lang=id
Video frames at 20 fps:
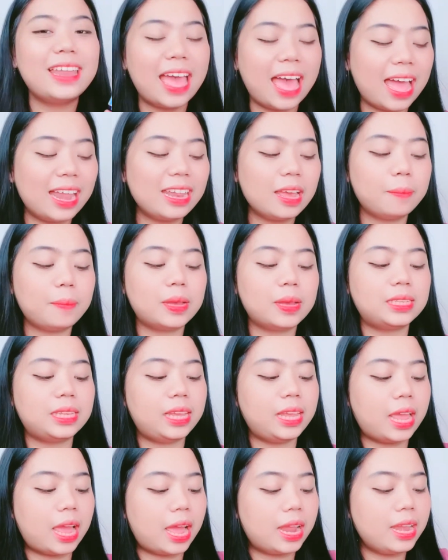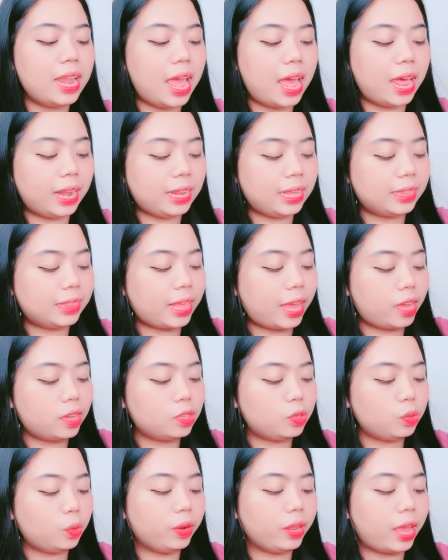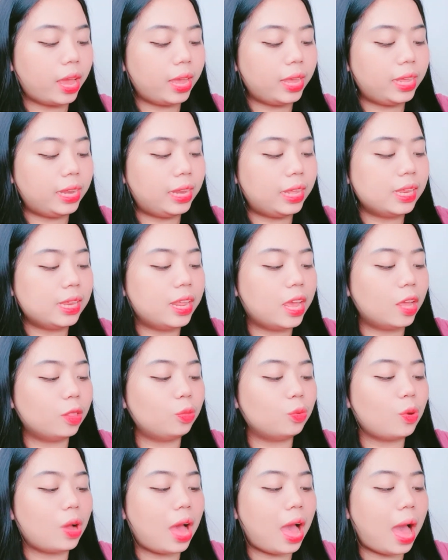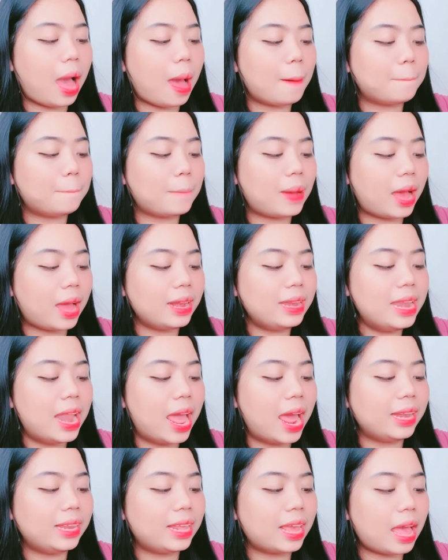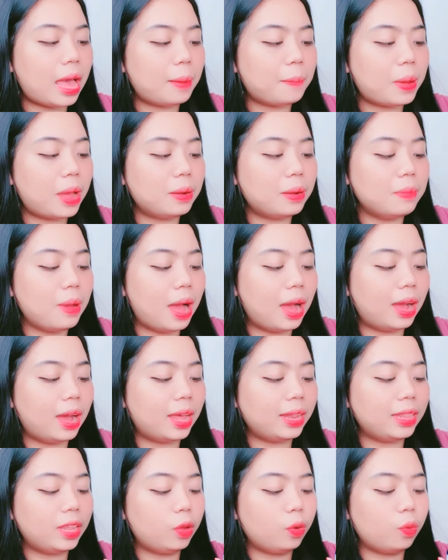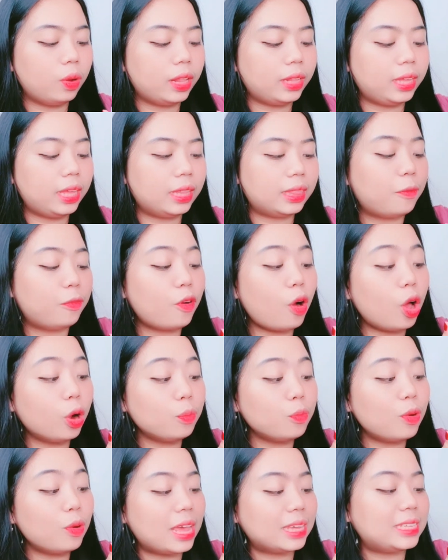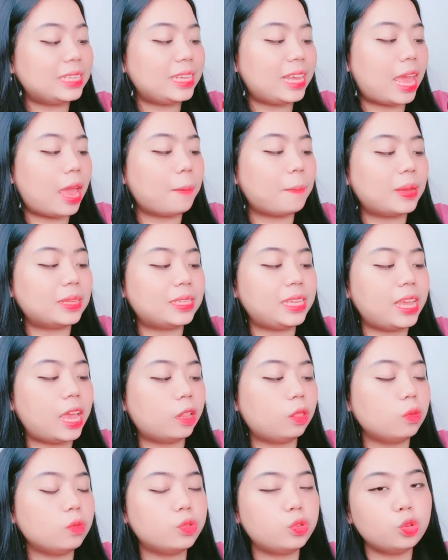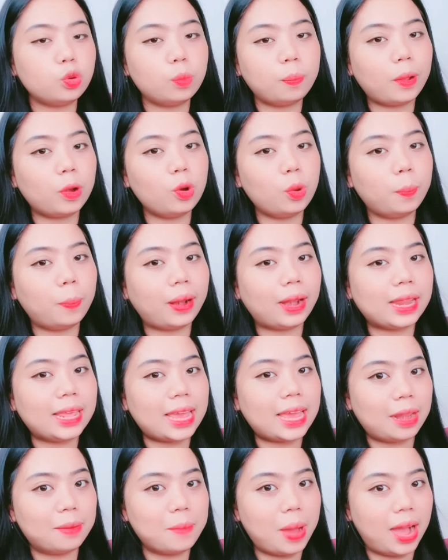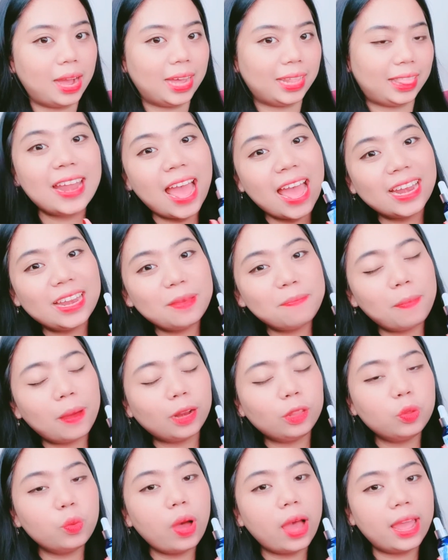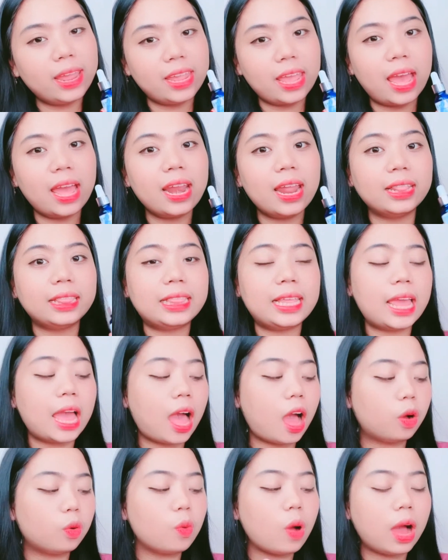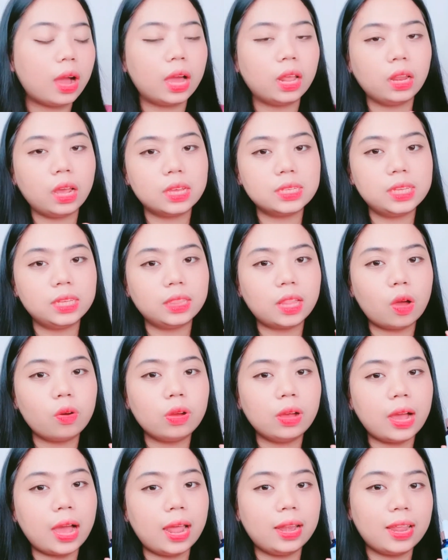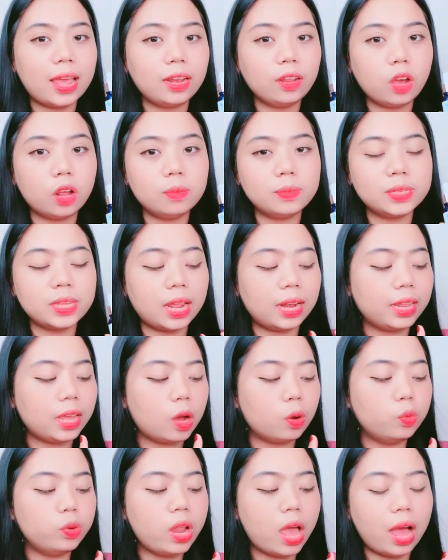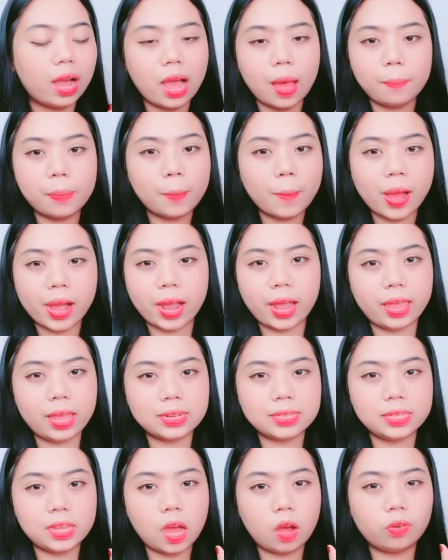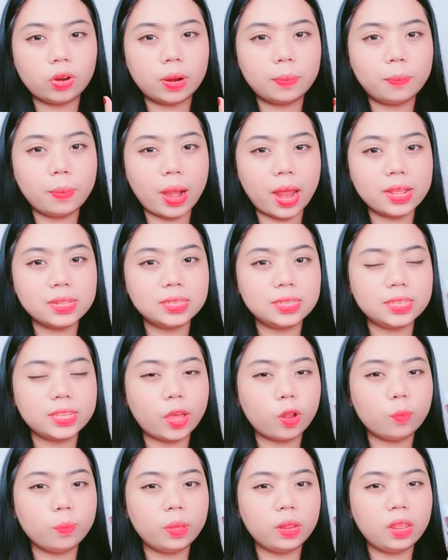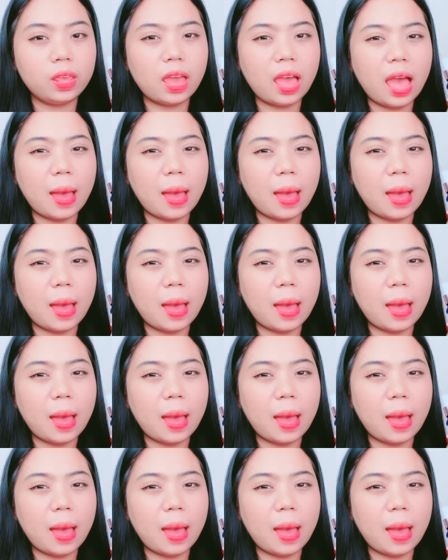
Dan yang pastinya dari teksturnya ini dia tuh aman dan nyaman banget di kulit kita. formulasinya yang pastinya tuh super duper ringan banget. Nah, di part 2-nya nanti aku akan kasih tahu ke kalian kalau misalnya udah nggak pemakaian si Aura Bright si serum ini